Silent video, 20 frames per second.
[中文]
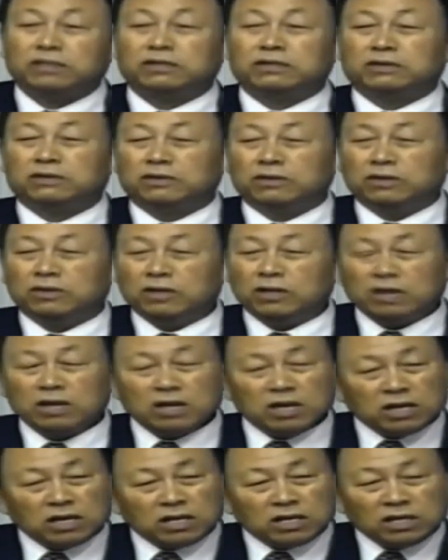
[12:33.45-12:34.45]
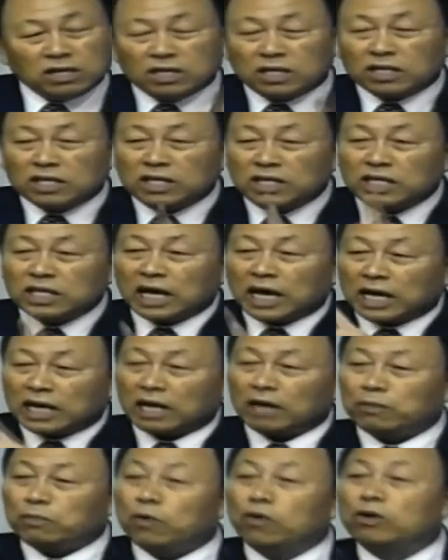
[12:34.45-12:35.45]
只是迫不得已、强迫的
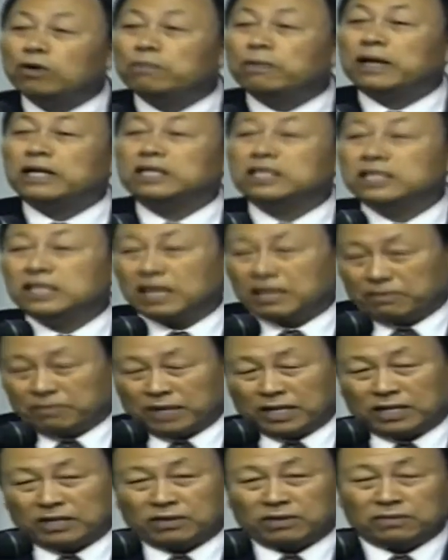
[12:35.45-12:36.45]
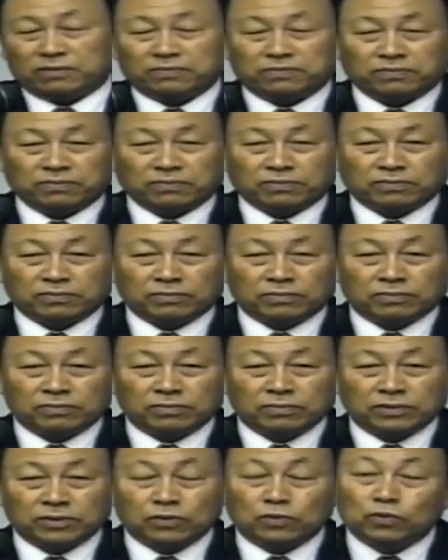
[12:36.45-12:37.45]
为了得工资。那么
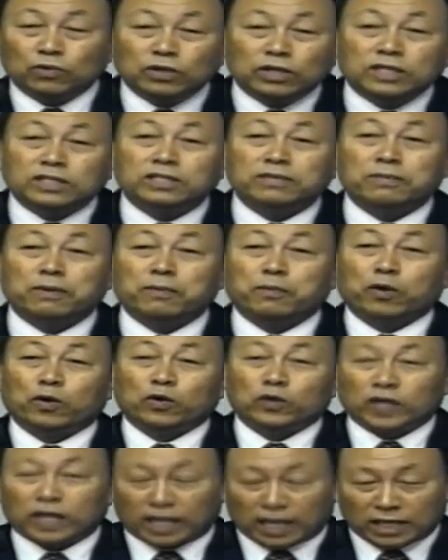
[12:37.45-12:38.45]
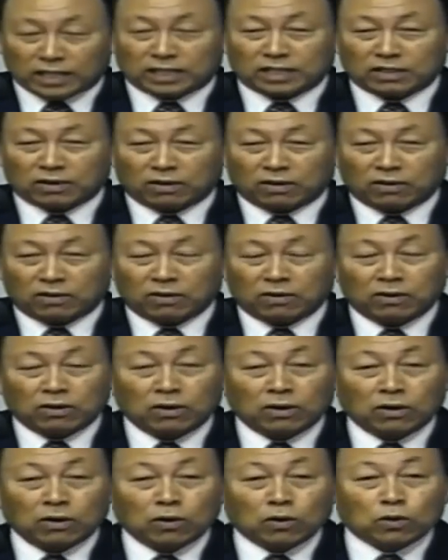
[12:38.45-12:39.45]
这时候这个国家能
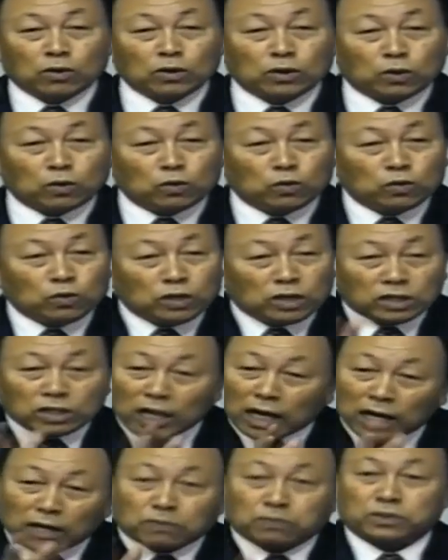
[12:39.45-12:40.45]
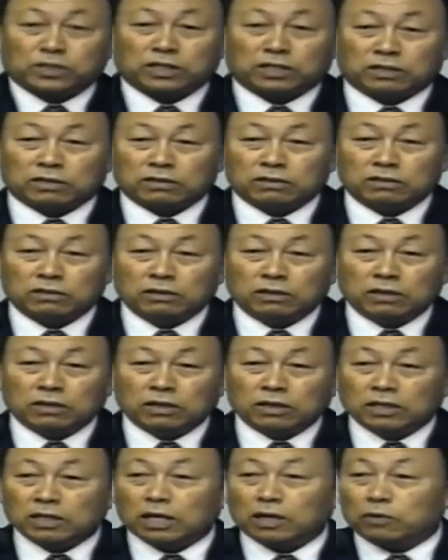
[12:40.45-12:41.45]
得到祝福吗？
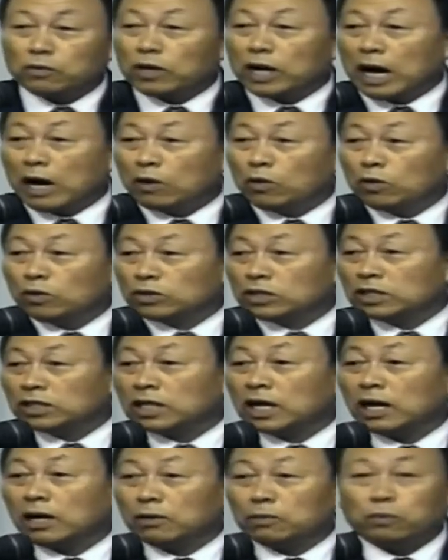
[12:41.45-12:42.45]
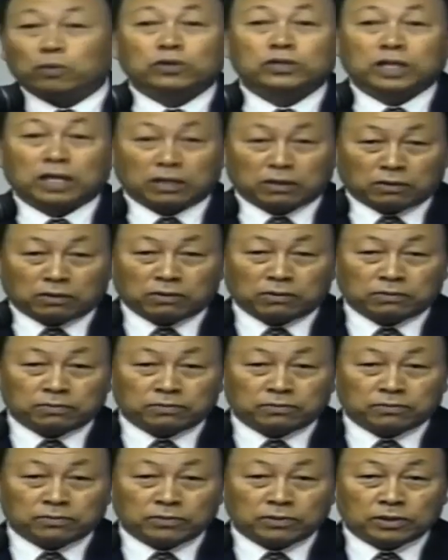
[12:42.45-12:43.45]
脸上都没有笑容。
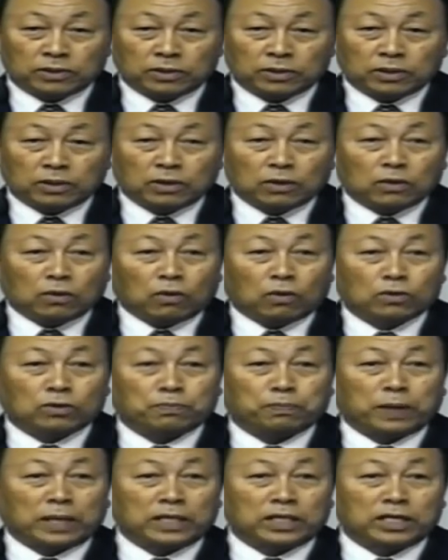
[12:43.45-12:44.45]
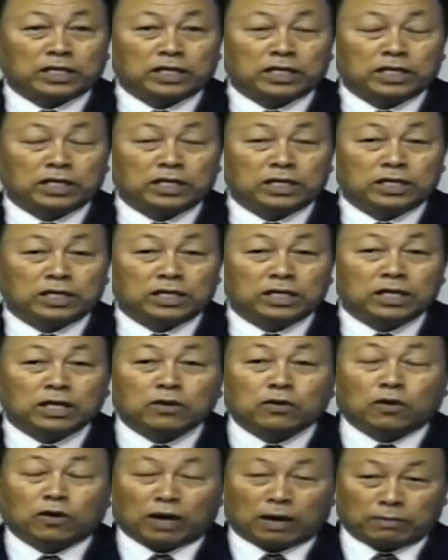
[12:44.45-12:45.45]
大家有时候去一下事业单位或者
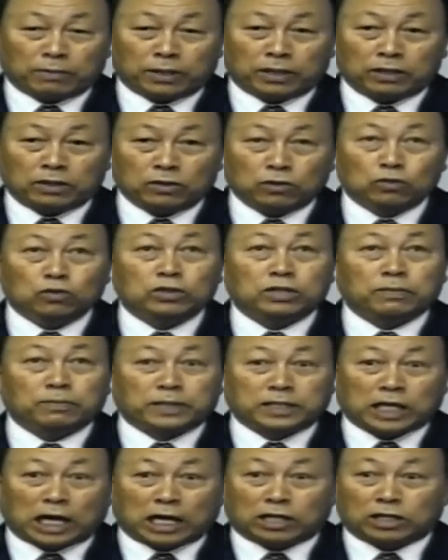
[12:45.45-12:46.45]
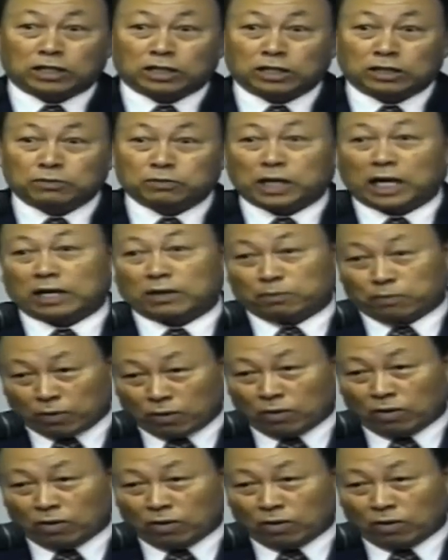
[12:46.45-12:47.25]
是一些公共机关，